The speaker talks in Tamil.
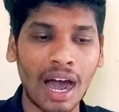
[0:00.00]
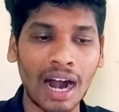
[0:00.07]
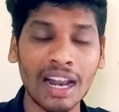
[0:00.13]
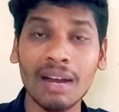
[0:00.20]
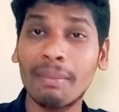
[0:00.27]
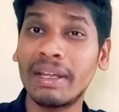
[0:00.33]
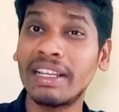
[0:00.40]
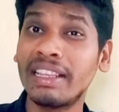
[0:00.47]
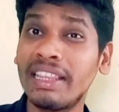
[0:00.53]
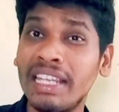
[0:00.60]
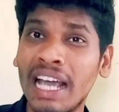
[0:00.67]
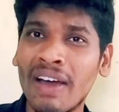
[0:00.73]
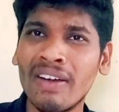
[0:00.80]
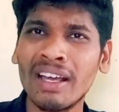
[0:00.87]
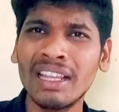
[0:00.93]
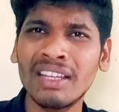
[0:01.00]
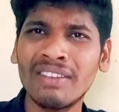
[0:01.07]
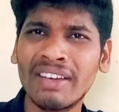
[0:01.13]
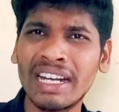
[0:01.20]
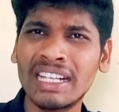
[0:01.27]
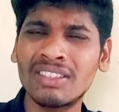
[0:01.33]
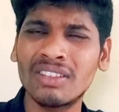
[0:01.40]
ஆனால் நம்ம இந்தியாவில் இந்த
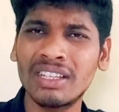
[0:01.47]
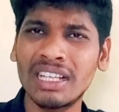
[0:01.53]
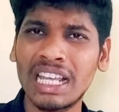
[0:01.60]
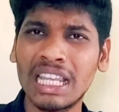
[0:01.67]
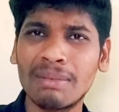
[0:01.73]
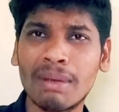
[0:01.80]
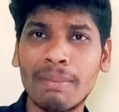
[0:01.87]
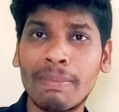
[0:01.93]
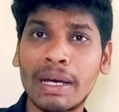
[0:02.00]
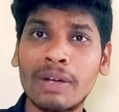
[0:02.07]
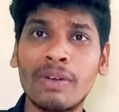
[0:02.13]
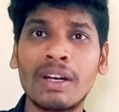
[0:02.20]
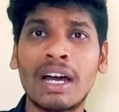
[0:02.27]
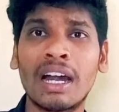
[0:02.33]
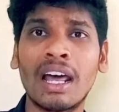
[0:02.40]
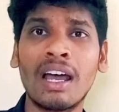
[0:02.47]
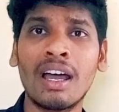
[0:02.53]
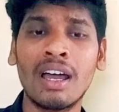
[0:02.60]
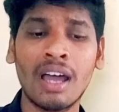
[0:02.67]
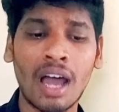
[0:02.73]
வைரஸ் வந்து அதிகமாக பரவ காணா